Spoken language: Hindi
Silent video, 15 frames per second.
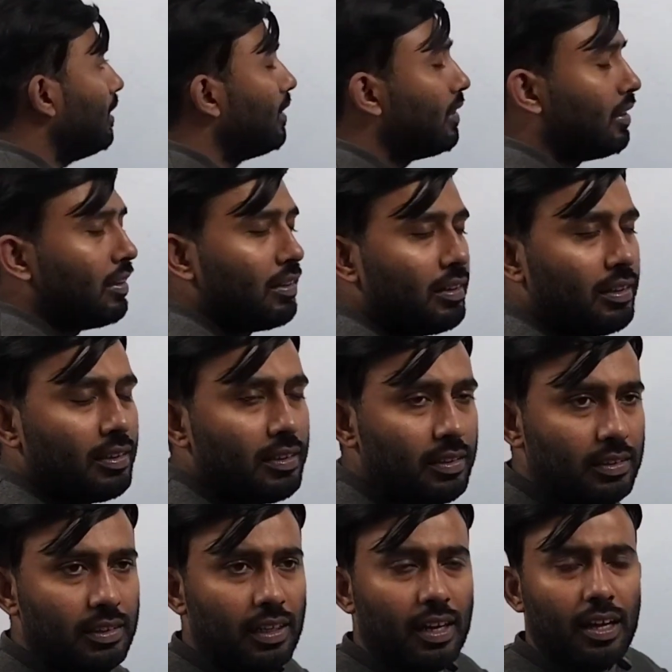कि
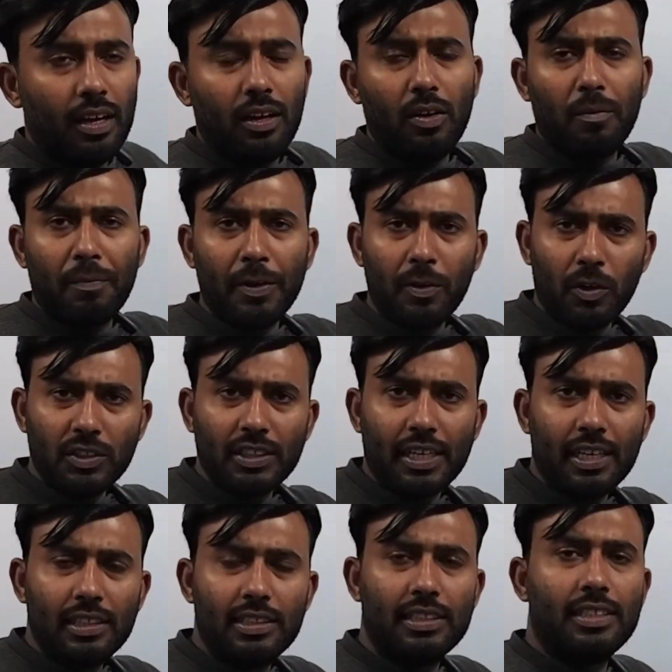जला
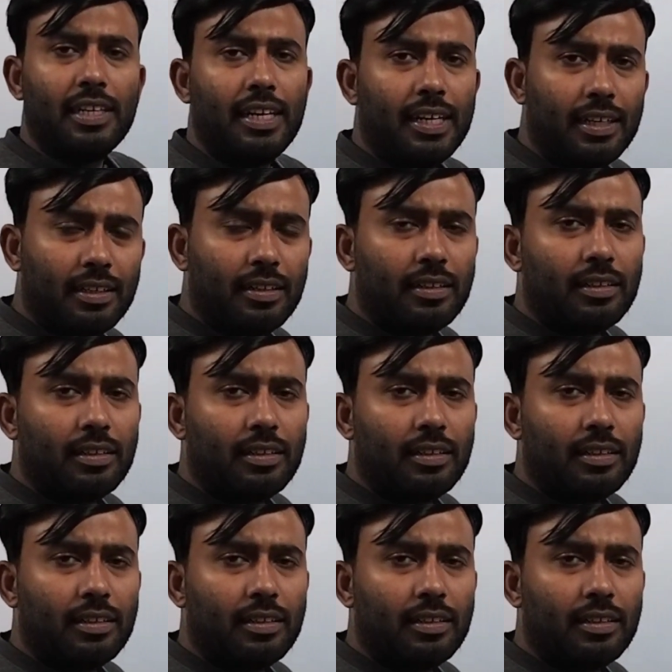फिरोज खिलजी ने